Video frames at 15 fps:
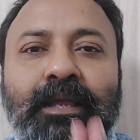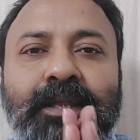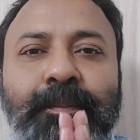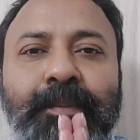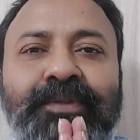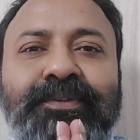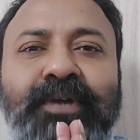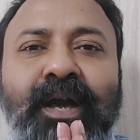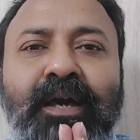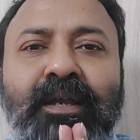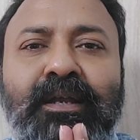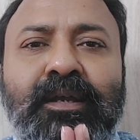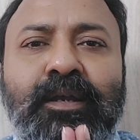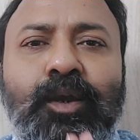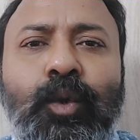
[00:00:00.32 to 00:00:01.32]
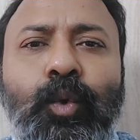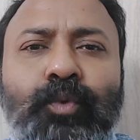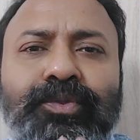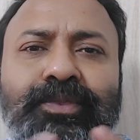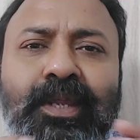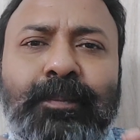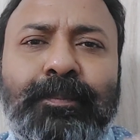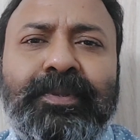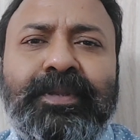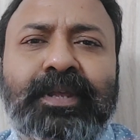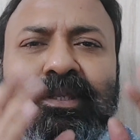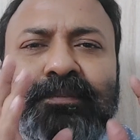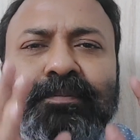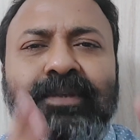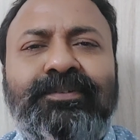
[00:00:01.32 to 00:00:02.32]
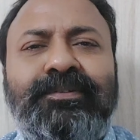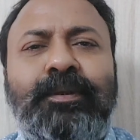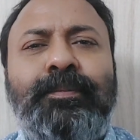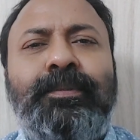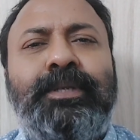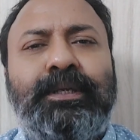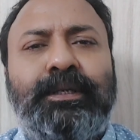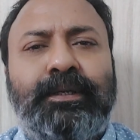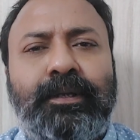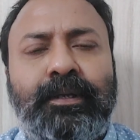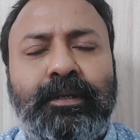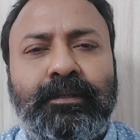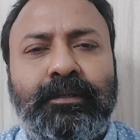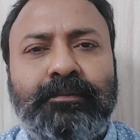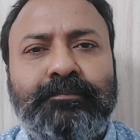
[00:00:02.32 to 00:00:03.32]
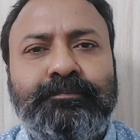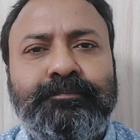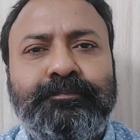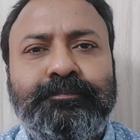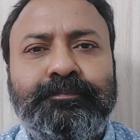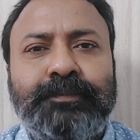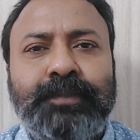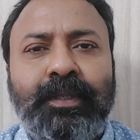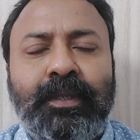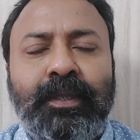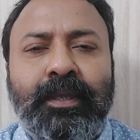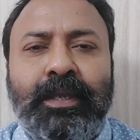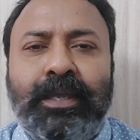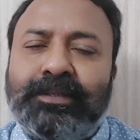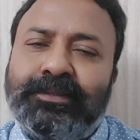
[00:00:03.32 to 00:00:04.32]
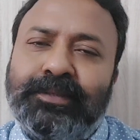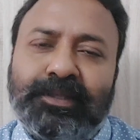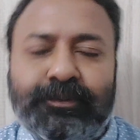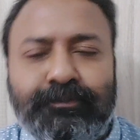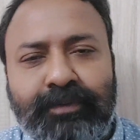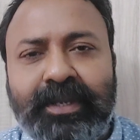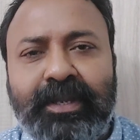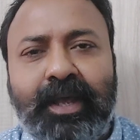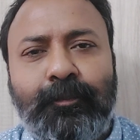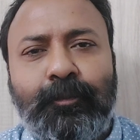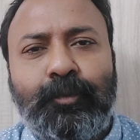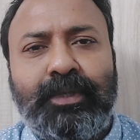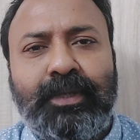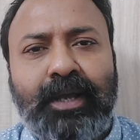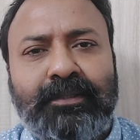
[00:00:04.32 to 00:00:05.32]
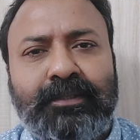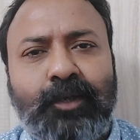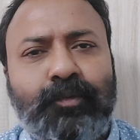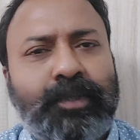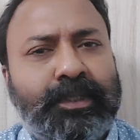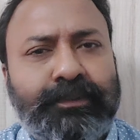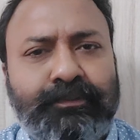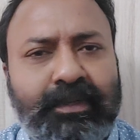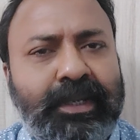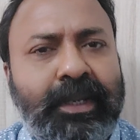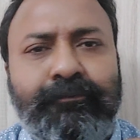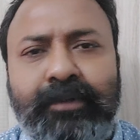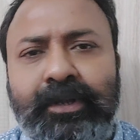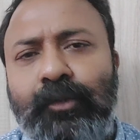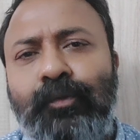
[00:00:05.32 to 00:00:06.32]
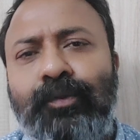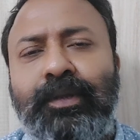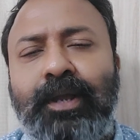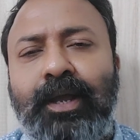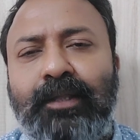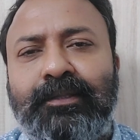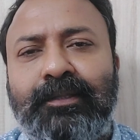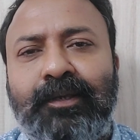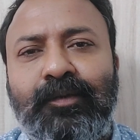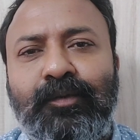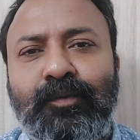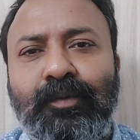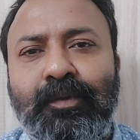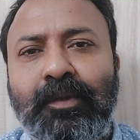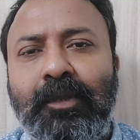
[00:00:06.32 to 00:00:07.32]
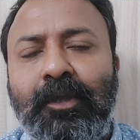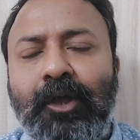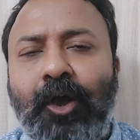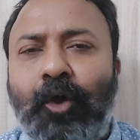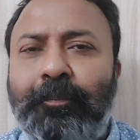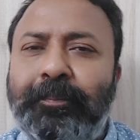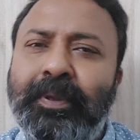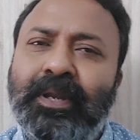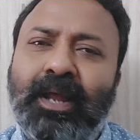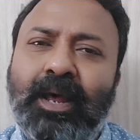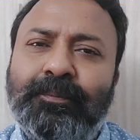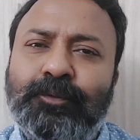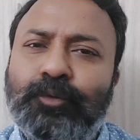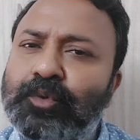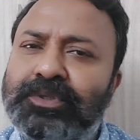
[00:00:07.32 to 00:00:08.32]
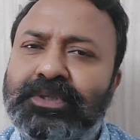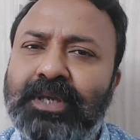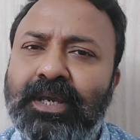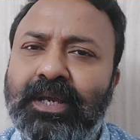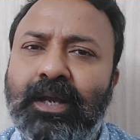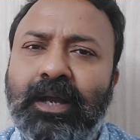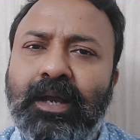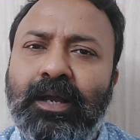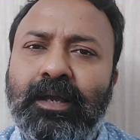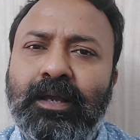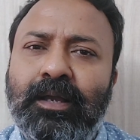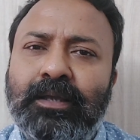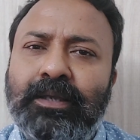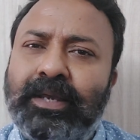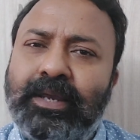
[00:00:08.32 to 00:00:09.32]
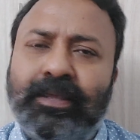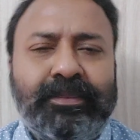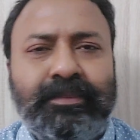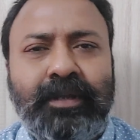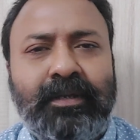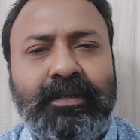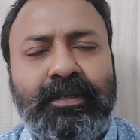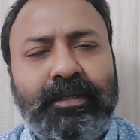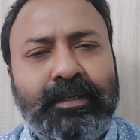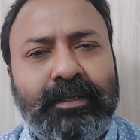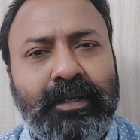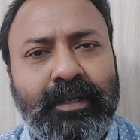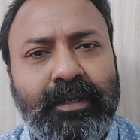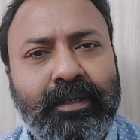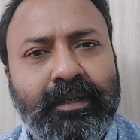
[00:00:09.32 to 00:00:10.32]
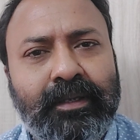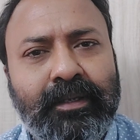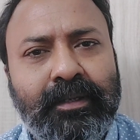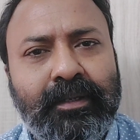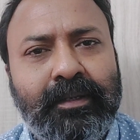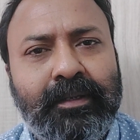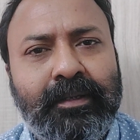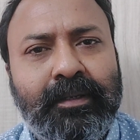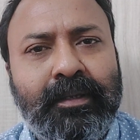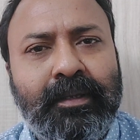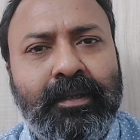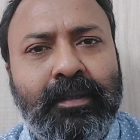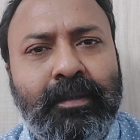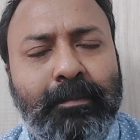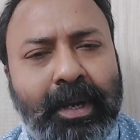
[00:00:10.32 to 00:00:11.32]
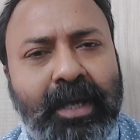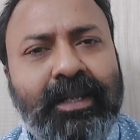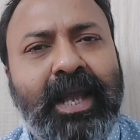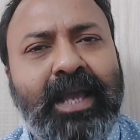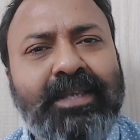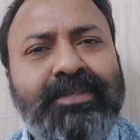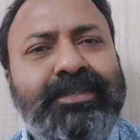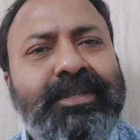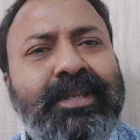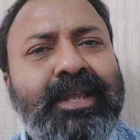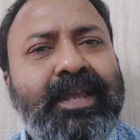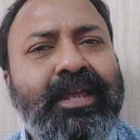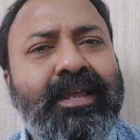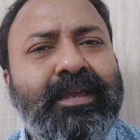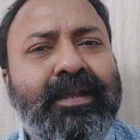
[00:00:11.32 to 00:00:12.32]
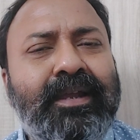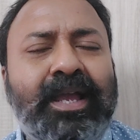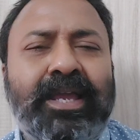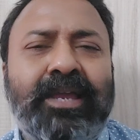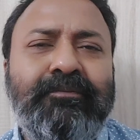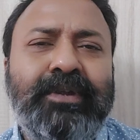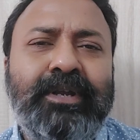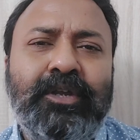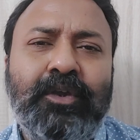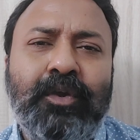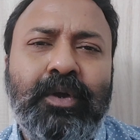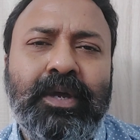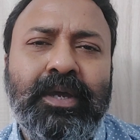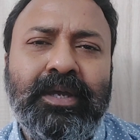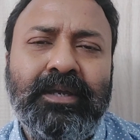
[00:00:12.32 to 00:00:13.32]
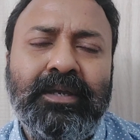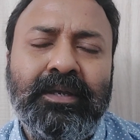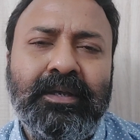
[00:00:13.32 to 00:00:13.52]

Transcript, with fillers: नमस्कार उत्तर प्रदेश में सब ठीक है एक तस्वीर आपको दिखाता हूँ तस्वीर नहीं वीडियो दिखाता हूँ और फिर आप सोचिएगा कि कितना ठीक है बहराइच जिले का एक वीडियो है